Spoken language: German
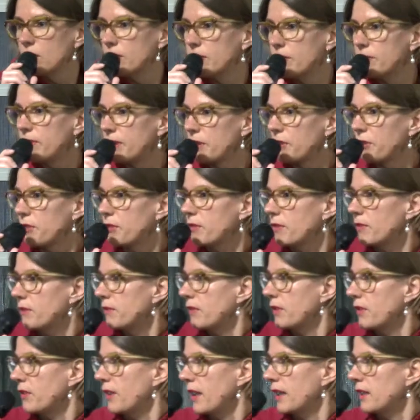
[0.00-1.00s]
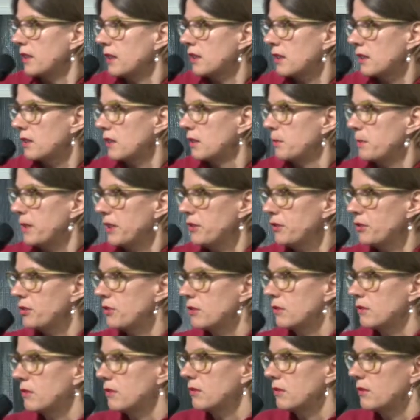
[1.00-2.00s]
was, was eigentlich die
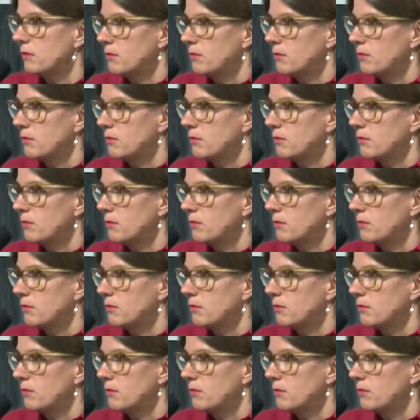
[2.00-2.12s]
Menschen